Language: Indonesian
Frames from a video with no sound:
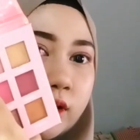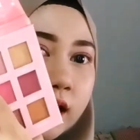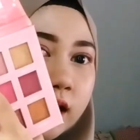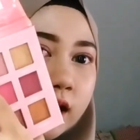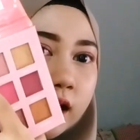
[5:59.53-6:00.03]
yang warna
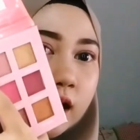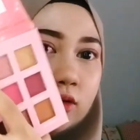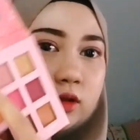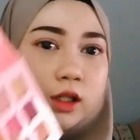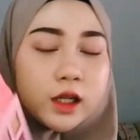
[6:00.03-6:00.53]
putih
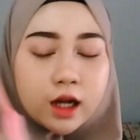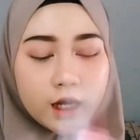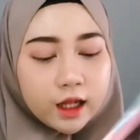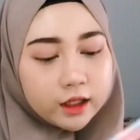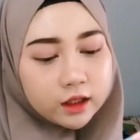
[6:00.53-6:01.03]
ini aku
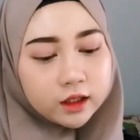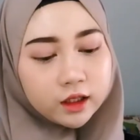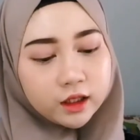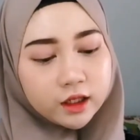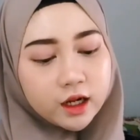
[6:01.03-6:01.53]
jadiin
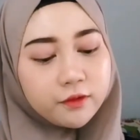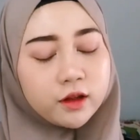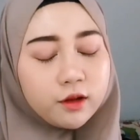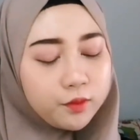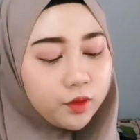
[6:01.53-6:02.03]
highlighter ini
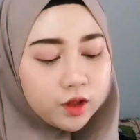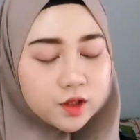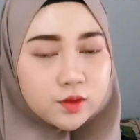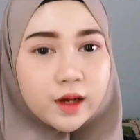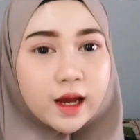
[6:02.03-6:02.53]
dari Fenty
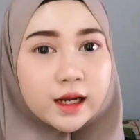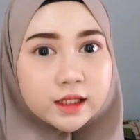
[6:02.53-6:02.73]
Beauty